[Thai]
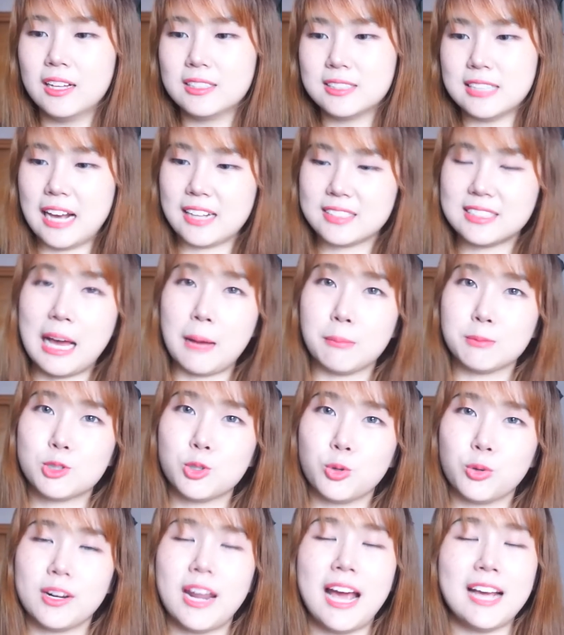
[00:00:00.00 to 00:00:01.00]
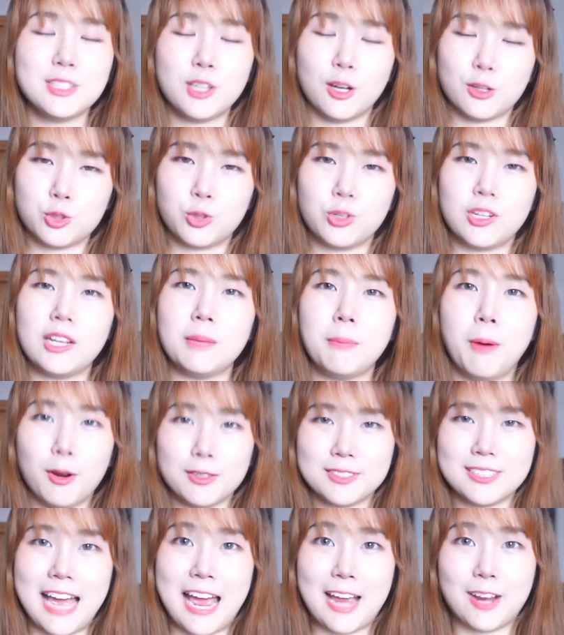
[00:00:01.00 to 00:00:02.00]
จาก3ชุดได้2ชุดที่พอ
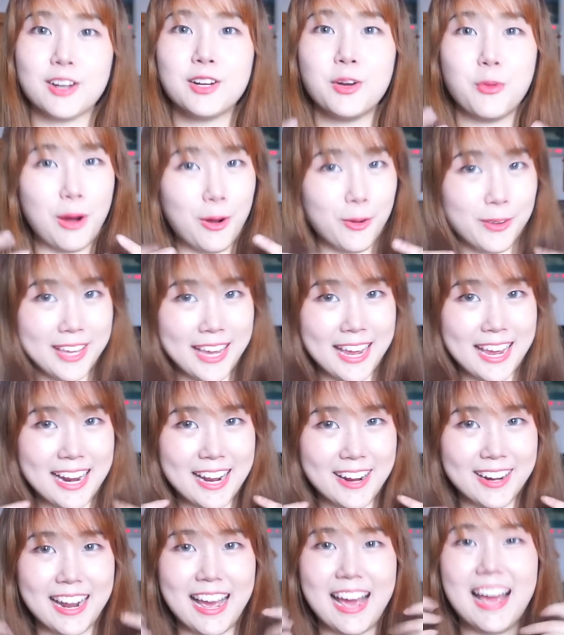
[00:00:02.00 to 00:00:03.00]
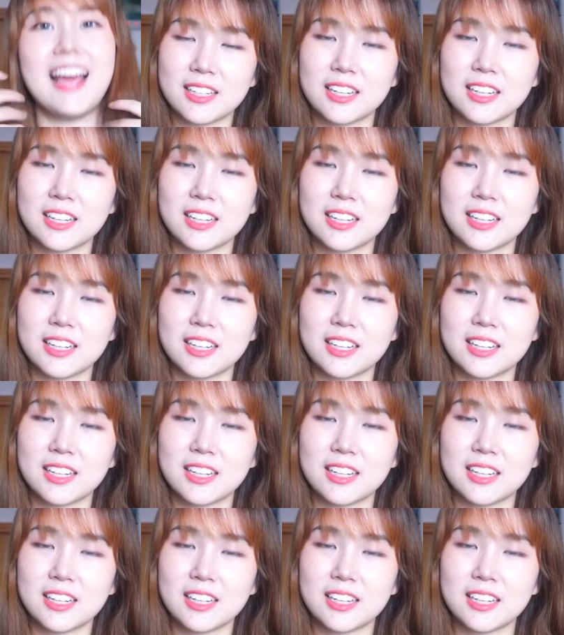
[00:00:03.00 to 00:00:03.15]
ใจก็ถือว่าโอเคแล้วนะ